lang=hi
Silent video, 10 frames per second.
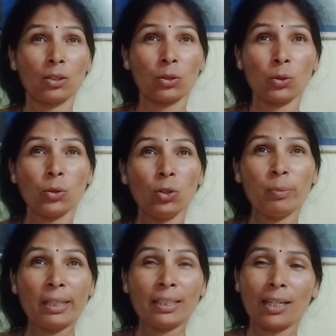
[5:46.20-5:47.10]
तो
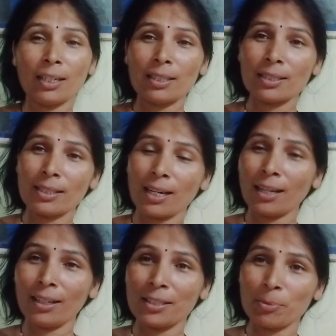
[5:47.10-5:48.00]
गोलमाल का
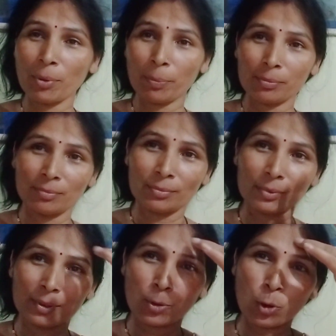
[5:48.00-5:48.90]
सारा इसमें
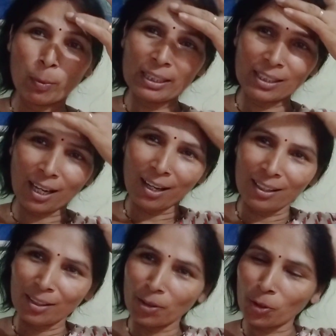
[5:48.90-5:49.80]
गोलमाल था
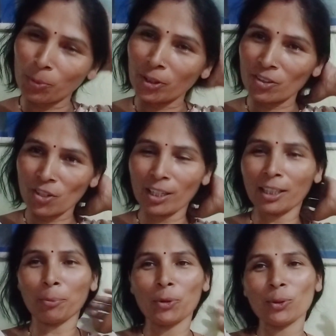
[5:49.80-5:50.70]
और बहुत अच्छा
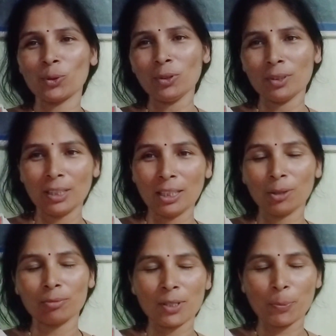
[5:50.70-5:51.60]
लगा हम लोगों को
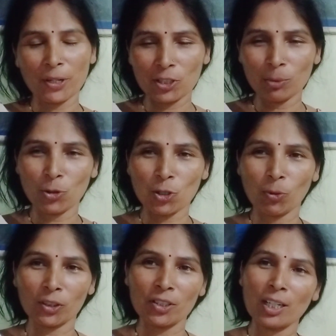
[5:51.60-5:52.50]
स्पेशली मुझे
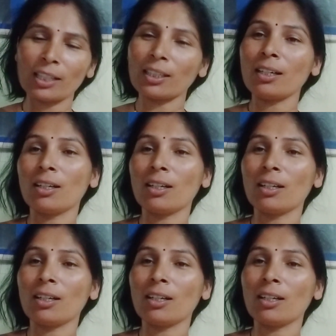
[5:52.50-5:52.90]
बहुत अच्छा लगा